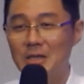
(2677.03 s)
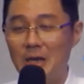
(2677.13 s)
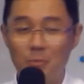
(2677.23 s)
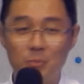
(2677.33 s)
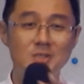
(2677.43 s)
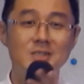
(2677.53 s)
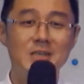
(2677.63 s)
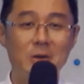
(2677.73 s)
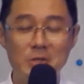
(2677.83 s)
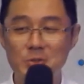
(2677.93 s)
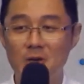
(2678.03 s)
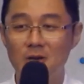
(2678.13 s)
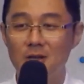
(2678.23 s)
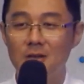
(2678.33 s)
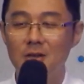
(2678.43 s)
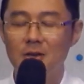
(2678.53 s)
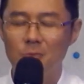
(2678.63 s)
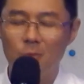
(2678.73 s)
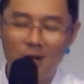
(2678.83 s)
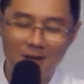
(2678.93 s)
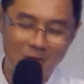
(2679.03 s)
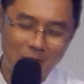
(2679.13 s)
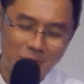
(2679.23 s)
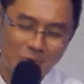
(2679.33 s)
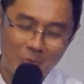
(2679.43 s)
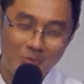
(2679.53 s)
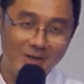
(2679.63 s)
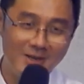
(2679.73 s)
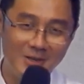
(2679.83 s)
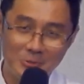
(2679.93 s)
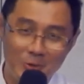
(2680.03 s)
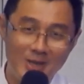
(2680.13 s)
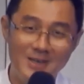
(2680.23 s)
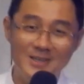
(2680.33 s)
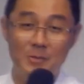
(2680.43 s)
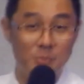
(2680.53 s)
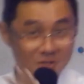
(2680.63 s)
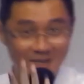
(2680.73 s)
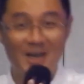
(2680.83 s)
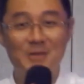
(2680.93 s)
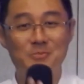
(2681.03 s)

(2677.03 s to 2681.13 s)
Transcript: 啊，不是叫你说。哇，很痛啊，很快乐啊，不是啊，